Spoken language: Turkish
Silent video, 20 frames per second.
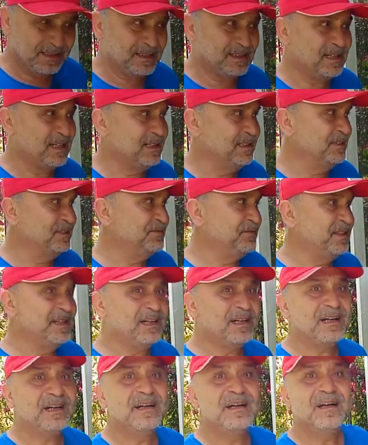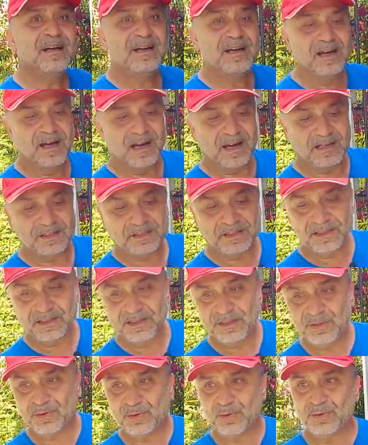sağın veya
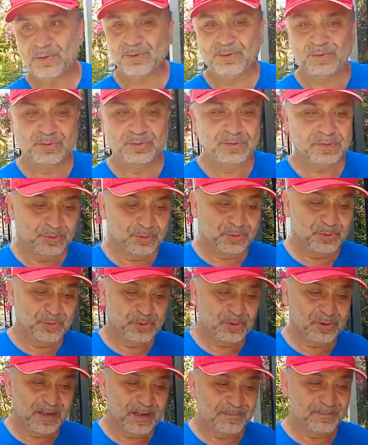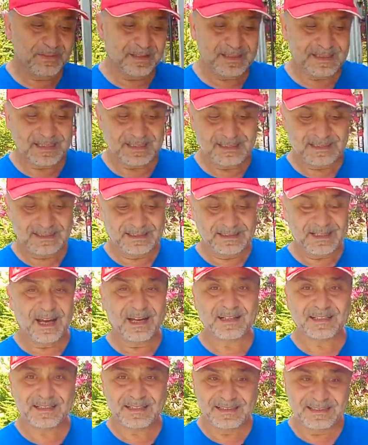aşırı solun güçlenmesinin
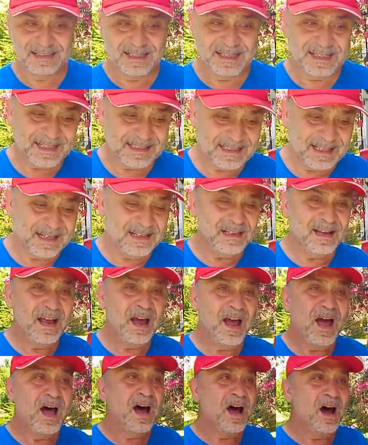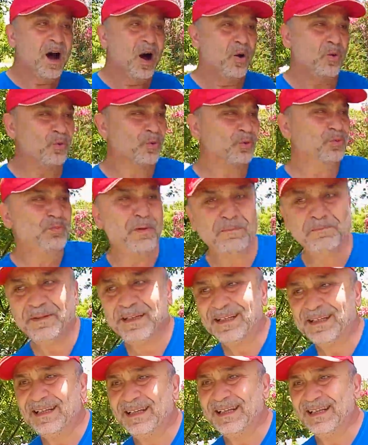ardında yatan Avrupa
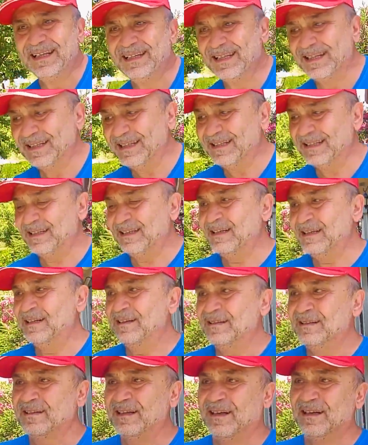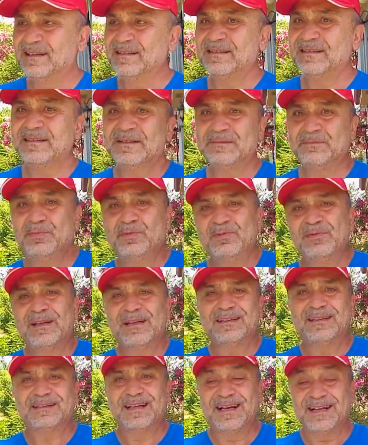Birliği'ne e,
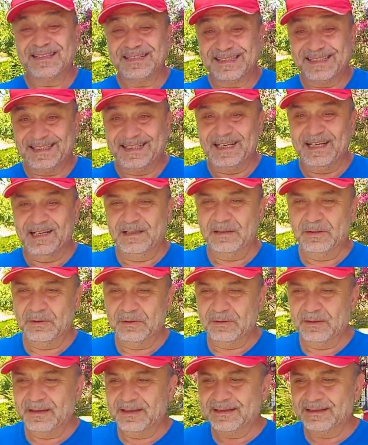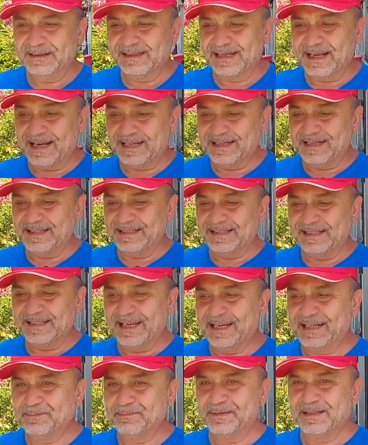bunlar karşı geliyorlar. Sadece
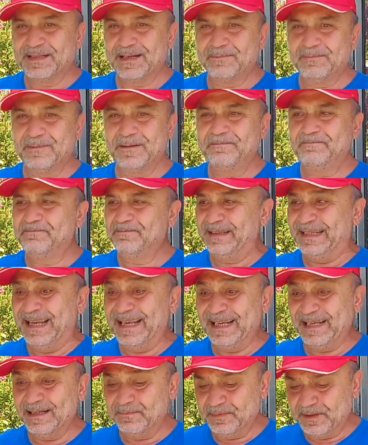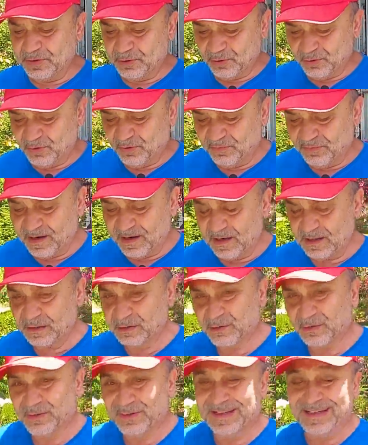tek bir sebep değil birçok
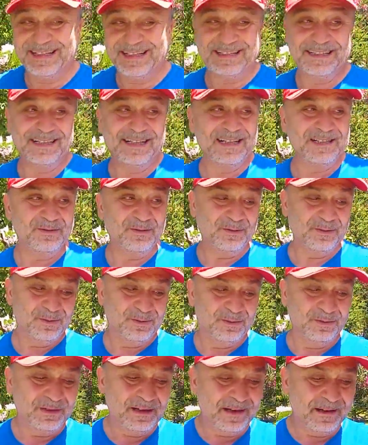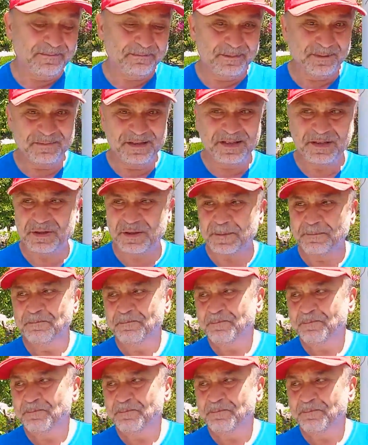faktör etken olduğunu hepimiz